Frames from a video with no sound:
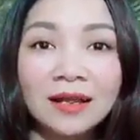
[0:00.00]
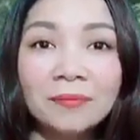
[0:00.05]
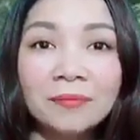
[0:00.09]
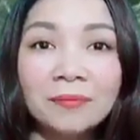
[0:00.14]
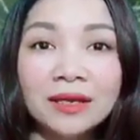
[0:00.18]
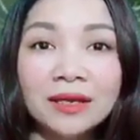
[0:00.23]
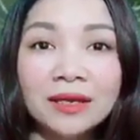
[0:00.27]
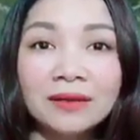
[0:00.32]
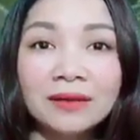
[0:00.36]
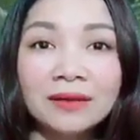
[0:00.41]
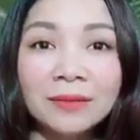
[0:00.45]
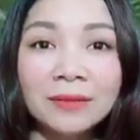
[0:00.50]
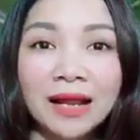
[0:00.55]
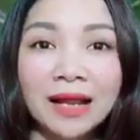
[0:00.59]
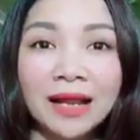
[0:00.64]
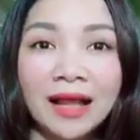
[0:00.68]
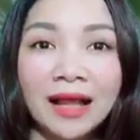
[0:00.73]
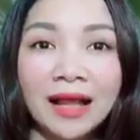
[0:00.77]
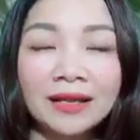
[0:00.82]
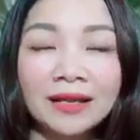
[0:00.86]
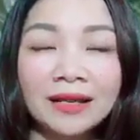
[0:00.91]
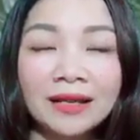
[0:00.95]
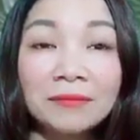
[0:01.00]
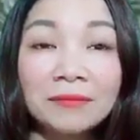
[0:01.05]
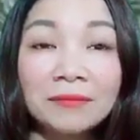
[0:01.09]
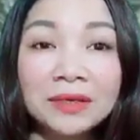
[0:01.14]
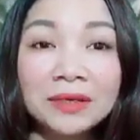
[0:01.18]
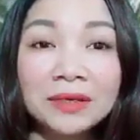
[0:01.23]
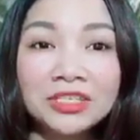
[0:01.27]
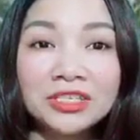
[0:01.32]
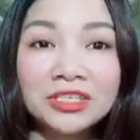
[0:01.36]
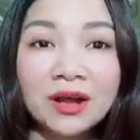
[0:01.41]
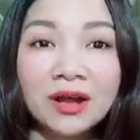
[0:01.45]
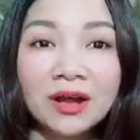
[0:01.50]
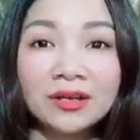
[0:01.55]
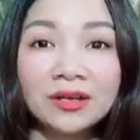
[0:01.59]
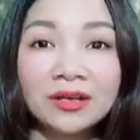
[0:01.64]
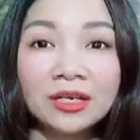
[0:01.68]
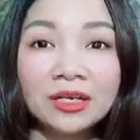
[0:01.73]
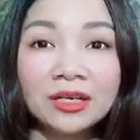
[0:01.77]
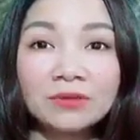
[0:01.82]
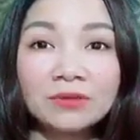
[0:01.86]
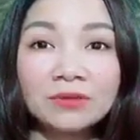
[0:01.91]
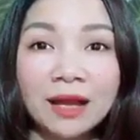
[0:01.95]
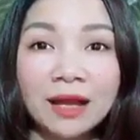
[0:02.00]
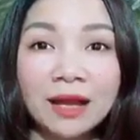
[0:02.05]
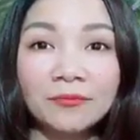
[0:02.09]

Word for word: mình bị ngại, bị sợ nên không